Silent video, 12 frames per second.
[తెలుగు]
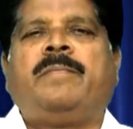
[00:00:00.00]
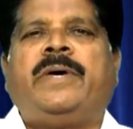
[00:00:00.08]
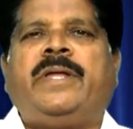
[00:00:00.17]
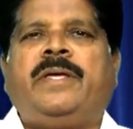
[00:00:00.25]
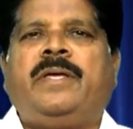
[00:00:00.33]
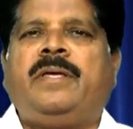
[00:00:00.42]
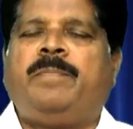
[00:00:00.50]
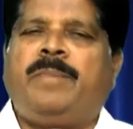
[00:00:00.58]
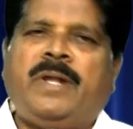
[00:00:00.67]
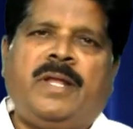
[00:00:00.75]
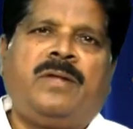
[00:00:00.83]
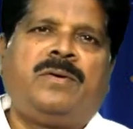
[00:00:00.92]
మరి
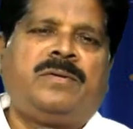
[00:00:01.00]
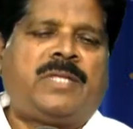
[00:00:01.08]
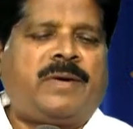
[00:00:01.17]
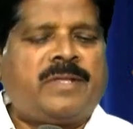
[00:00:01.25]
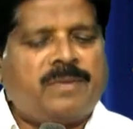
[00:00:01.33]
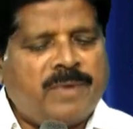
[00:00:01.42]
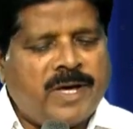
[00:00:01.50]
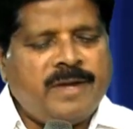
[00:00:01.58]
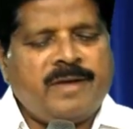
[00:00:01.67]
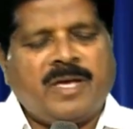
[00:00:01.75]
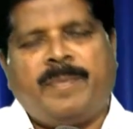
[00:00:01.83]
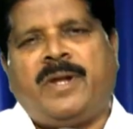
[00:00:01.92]
పిల్లలు తర్వాత వారి
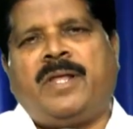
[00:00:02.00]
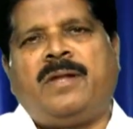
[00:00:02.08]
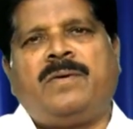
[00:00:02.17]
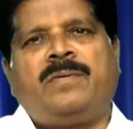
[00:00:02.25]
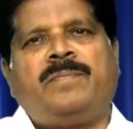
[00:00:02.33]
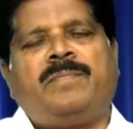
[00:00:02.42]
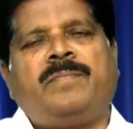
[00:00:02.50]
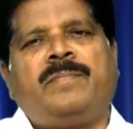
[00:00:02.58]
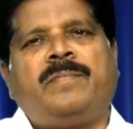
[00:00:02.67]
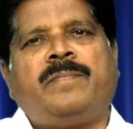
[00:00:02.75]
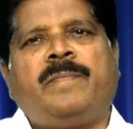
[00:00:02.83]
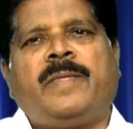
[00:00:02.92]
యొక్క పిల్లలు
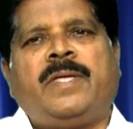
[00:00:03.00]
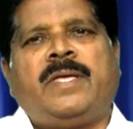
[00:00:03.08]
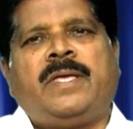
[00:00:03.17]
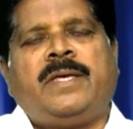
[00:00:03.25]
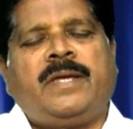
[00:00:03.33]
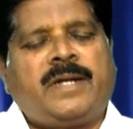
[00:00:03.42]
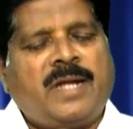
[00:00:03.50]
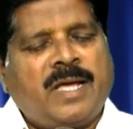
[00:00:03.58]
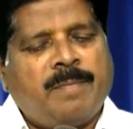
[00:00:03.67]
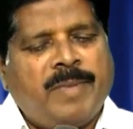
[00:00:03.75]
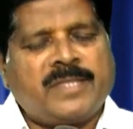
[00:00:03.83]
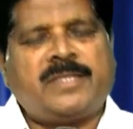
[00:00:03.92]
ఇట్లా
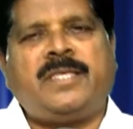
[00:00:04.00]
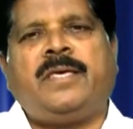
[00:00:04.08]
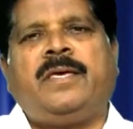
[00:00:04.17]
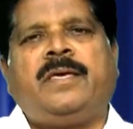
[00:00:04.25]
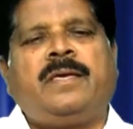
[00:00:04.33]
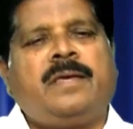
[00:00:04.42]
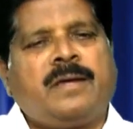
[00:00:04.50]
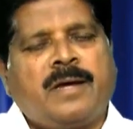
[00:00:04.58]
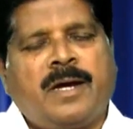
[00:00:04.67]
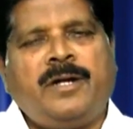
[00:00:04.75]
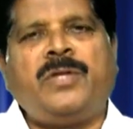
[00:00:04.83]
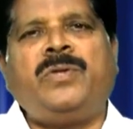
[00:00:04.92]
భక్తి
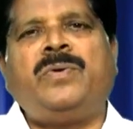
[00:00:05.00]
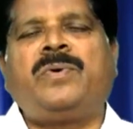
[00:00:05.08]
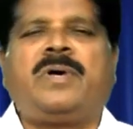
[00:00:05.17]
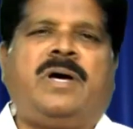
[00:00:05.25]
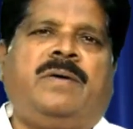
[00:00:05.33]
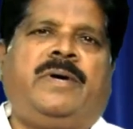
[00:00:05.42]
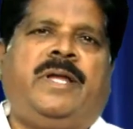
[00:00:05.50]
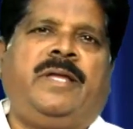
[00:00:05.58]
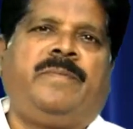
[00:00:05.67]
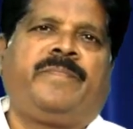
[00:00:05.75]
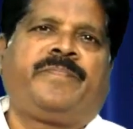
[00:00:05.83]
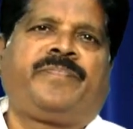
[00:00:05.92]
కంటిన్యూ కావాలి
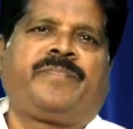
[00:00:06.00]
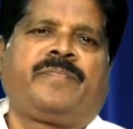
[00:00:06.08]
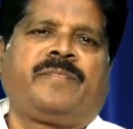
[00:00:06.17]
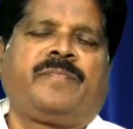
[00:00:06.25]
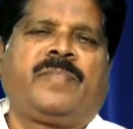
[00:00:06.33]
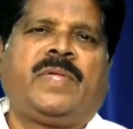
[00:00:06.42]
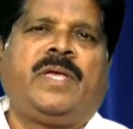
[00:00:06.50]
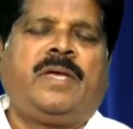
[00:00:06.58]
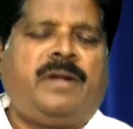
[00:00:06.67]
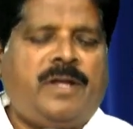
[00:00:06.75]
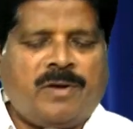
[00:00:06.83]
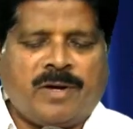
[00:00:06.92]

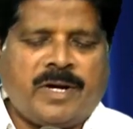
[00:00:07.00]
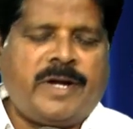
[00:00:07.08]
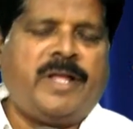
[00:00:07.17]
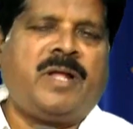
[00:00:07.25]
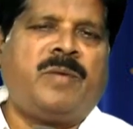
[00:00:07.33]
నేను ఒక్కడే